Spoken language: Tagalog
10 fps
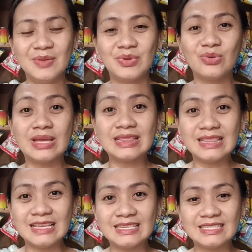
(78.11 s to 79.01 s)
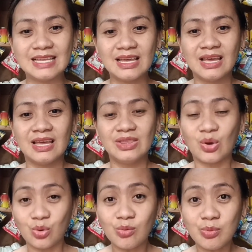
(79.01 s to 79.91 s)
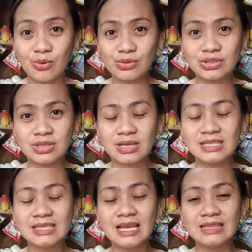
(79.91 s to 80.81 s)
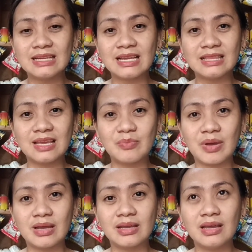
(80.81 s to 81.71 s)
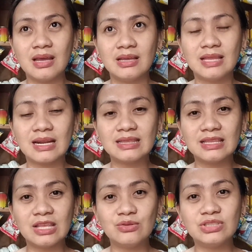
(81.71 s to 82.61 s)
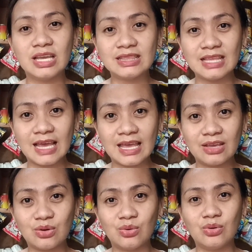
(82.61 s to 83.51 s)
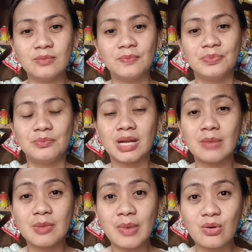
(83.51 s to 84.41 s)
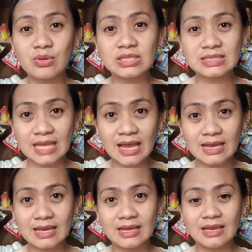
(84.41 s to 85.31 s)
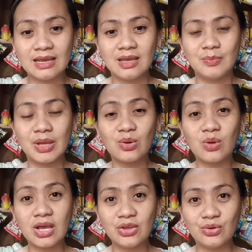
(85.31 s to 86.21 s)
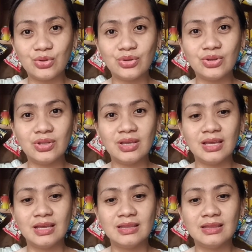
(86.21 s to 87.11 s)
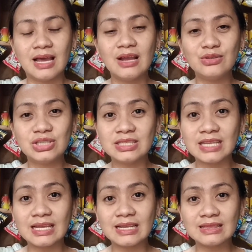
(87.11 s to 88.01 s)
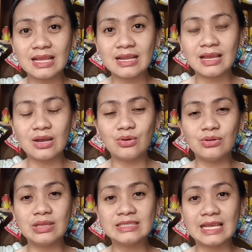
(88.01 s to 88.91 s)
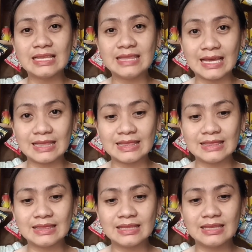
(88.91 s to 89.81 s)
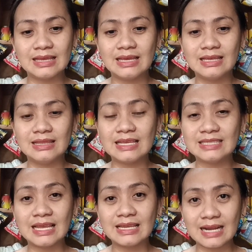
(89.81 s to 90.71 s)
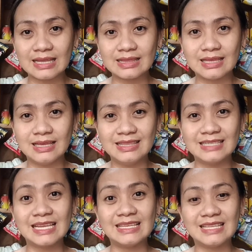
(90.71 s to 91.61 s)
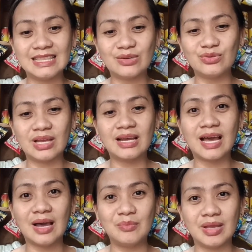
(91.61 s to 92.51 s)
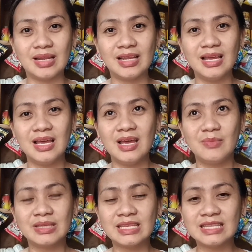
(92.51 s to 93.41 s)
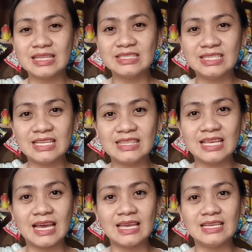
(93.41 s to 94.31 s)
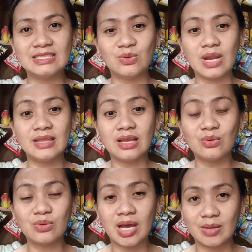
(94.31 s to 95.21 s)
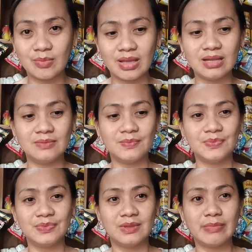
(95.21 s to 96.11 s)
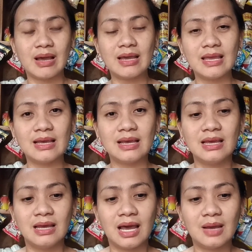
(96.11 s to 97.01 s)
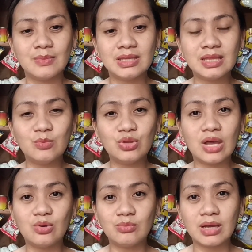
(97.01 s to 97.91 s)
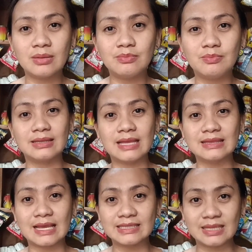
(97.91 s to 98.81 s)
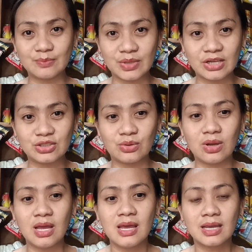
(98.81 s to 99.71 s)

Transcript: Pero at least, naubos. Kasi dati-rati kapag darating na yung JTI ko, marami pa ako stock pero ngayon, halos na sa Iran talaga ako o nasa Idan na isa Iran. Nasa Idan ako ng camel. Pagdating ng JTI is wala na akong camel. 'di ba? Kaya um, hindi mo na ako magtataas ng presyo.